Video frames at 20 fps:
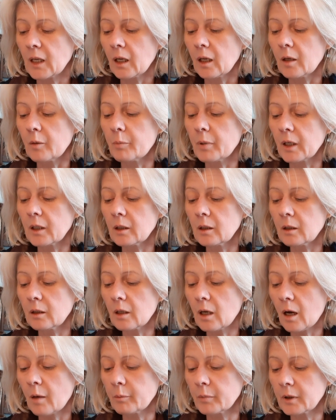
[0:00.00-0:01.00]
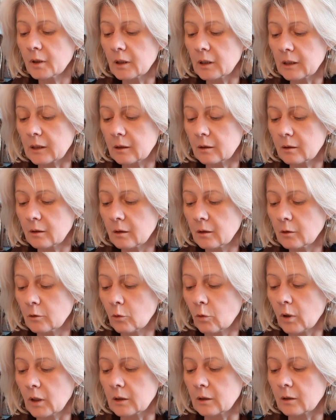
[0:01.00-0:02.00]
ибо и я был сын
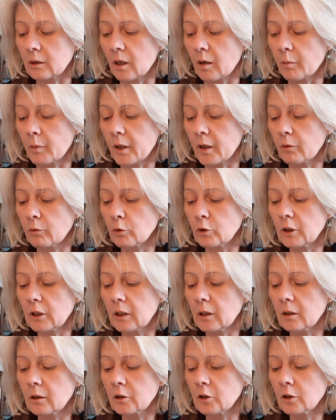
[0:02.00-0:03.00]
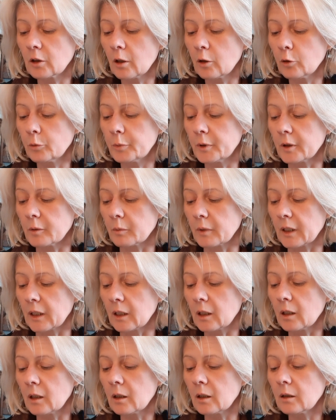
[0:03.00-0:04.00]
у отца моего нежно любимой
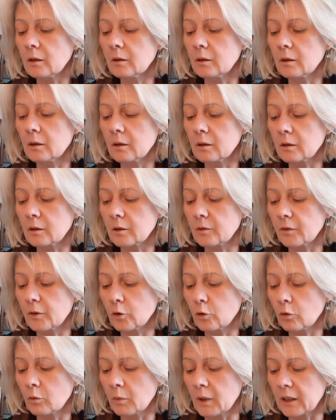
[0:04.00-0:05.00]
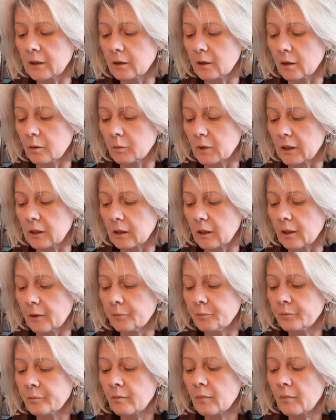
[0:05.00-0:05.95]
и единственной у матери моей.